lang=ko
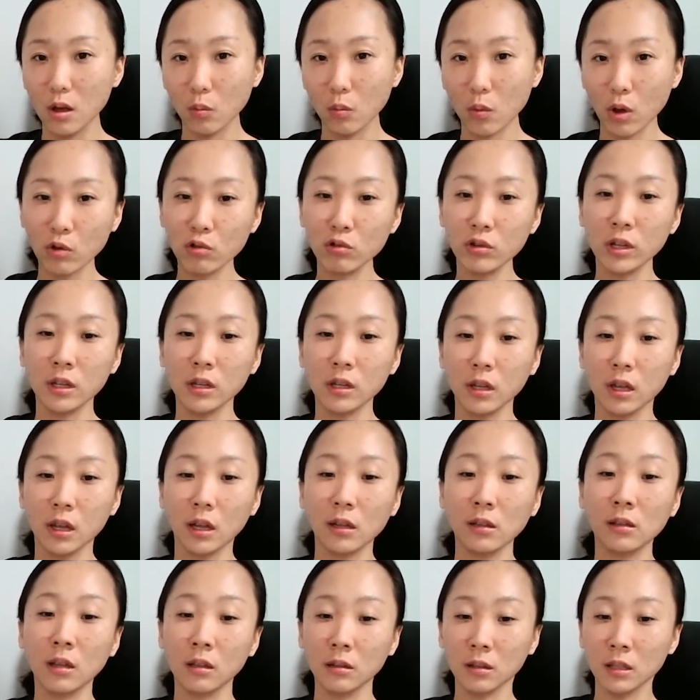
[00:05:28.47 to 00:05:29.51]
외국인인 게
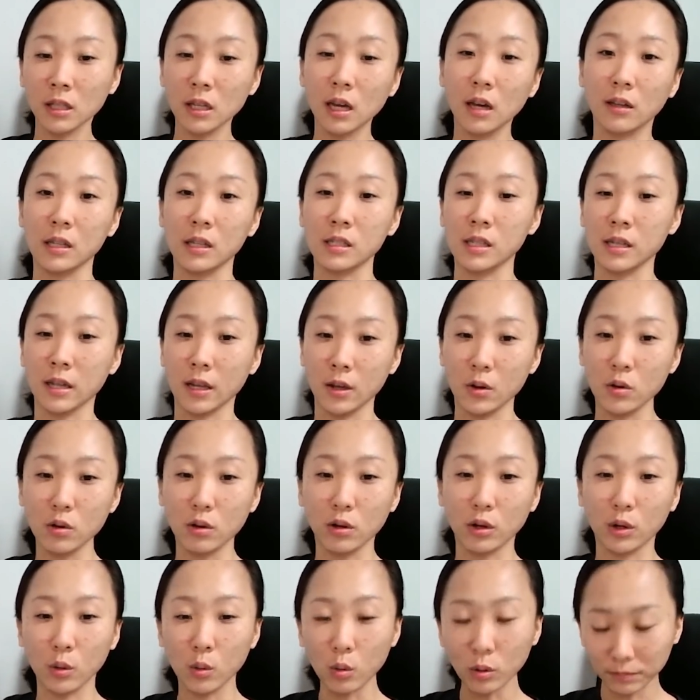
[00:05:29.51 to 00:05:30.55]
일단 티가 나잖아요.
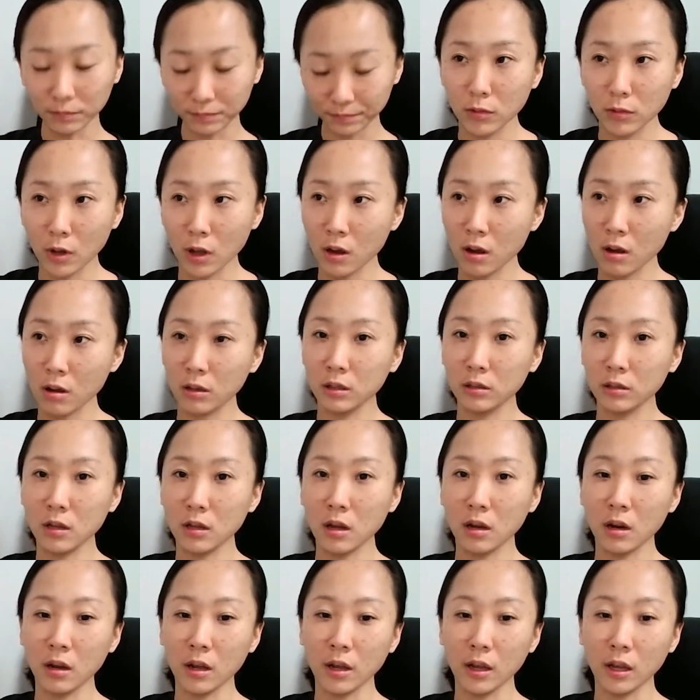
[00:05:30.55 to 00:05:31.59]
그리고 내가 그
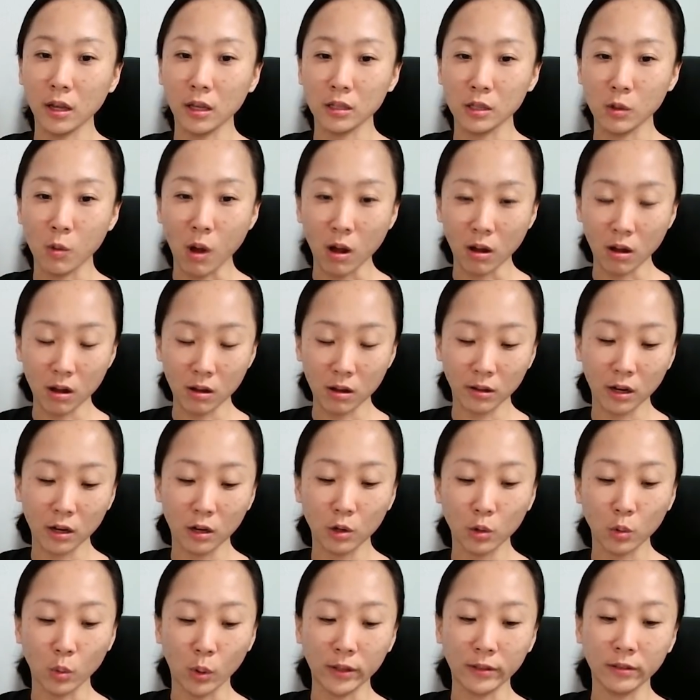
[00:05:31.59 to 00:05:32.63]
나라에 이제
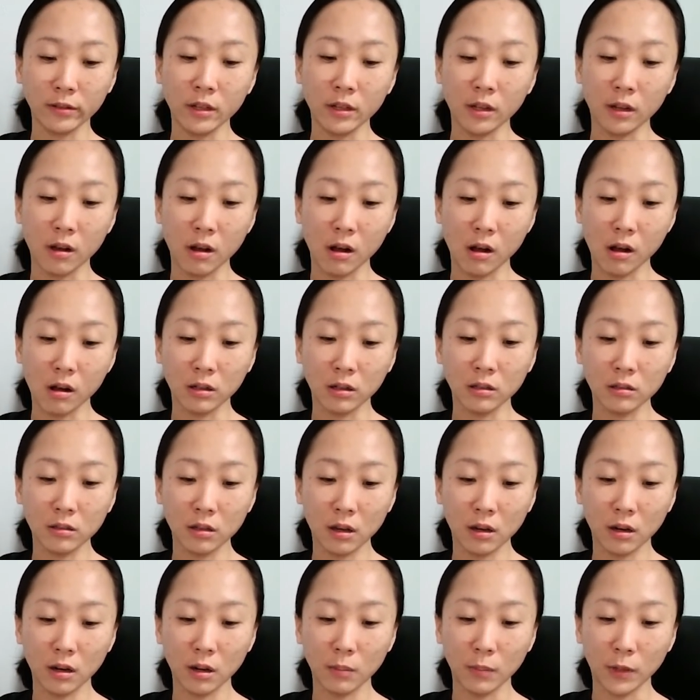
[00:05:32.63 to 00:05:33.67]
관광객으로 왔으니까 그
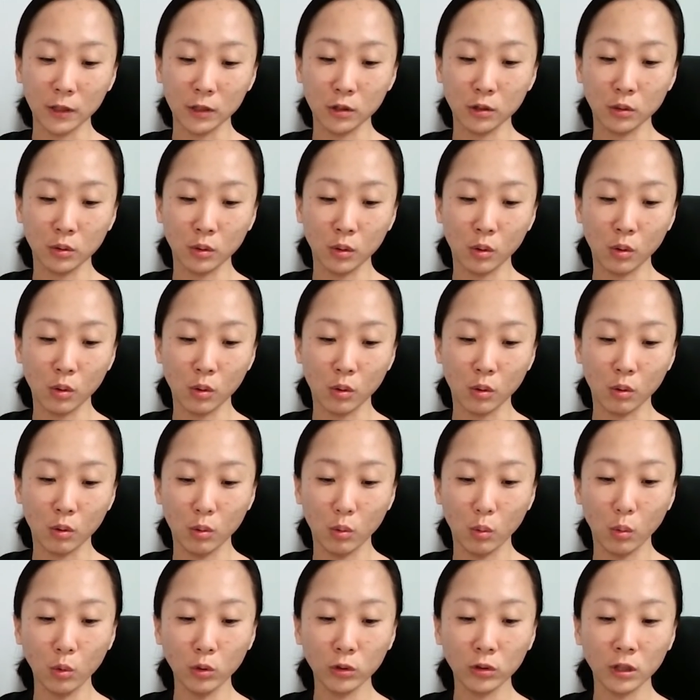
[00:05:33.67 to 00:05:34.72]
나라에 맞춰서
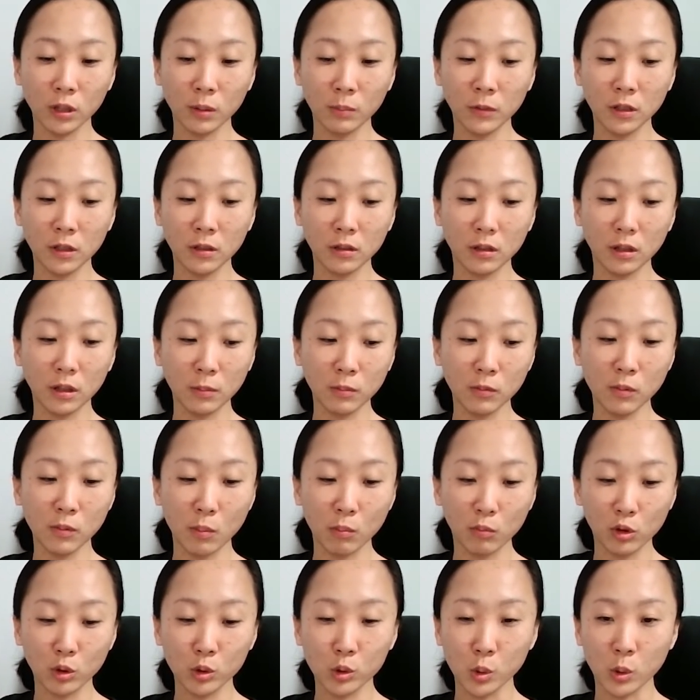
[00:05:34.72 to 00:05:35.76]
옷을 입, 입으면
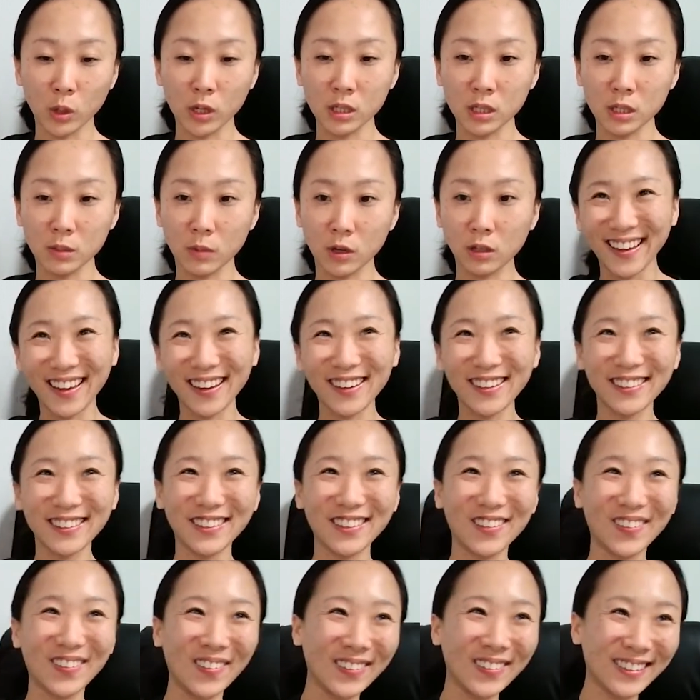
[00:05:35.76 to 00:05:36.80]
물론 좋겠지만, 예를
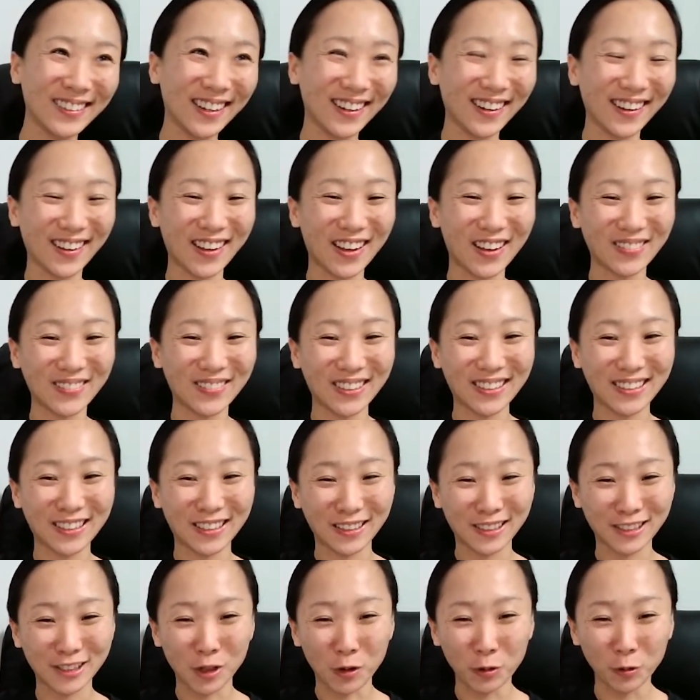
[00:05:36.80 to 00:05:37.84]
들어 어느 나라에 가면은
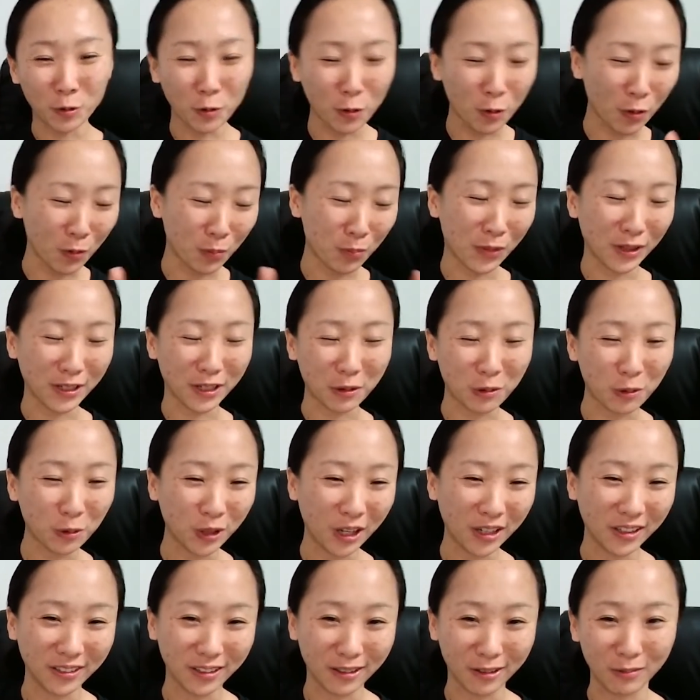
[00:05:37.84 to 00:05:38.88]
그 전통 옷만 입고
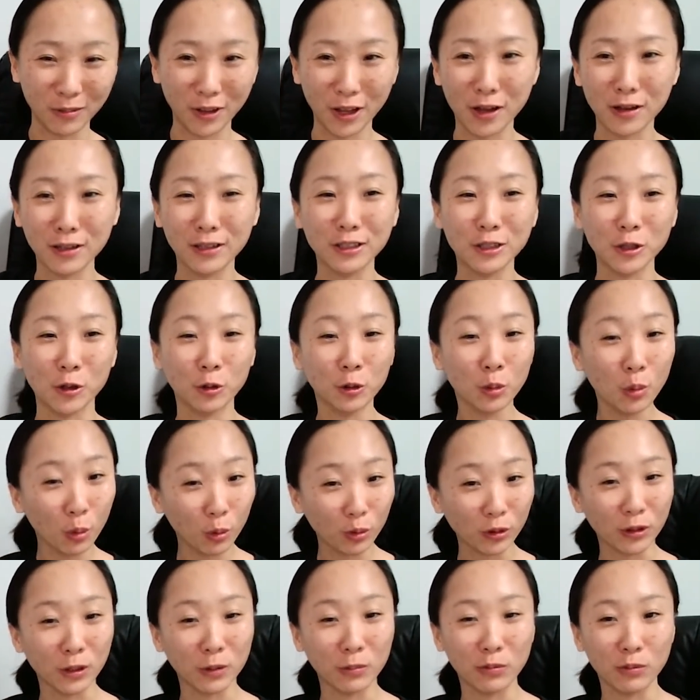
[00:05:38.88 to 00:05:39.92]
다닌다. 그럼 내가 그 전통
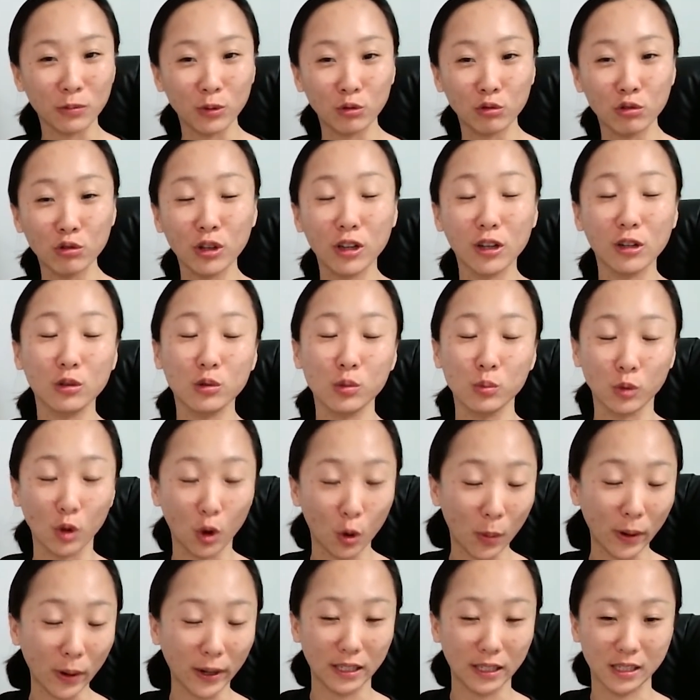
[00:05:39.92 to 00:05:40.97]
옷을 입으면 눈길을 좀 덜
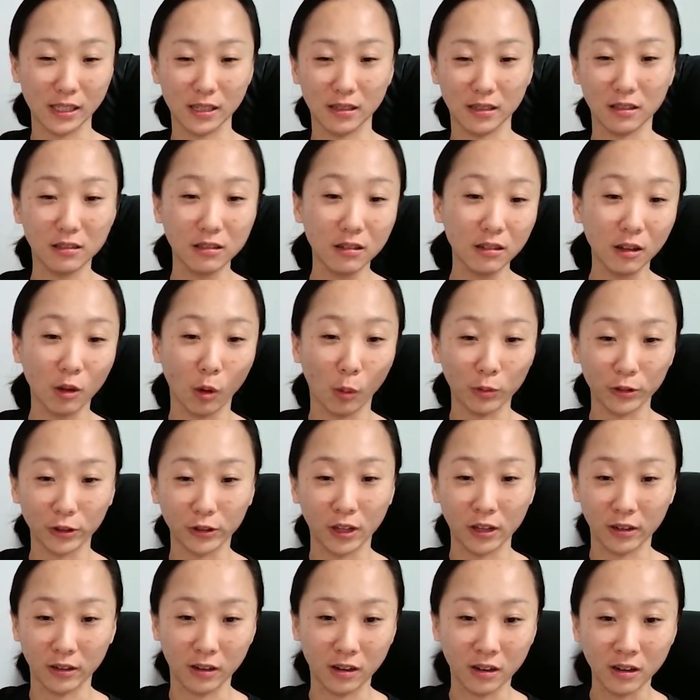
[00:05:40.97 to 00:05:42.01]
받겠지. 근데 그런 게
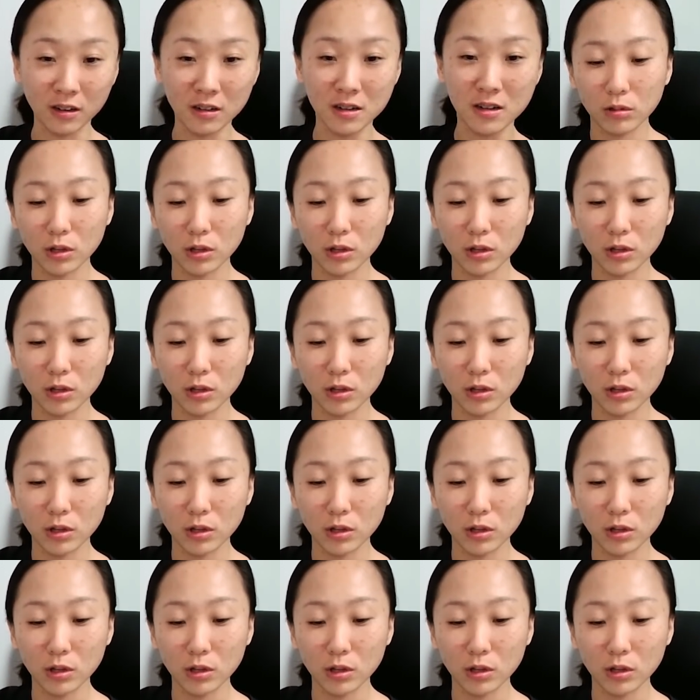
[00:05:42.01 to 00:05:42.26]
없었다니까.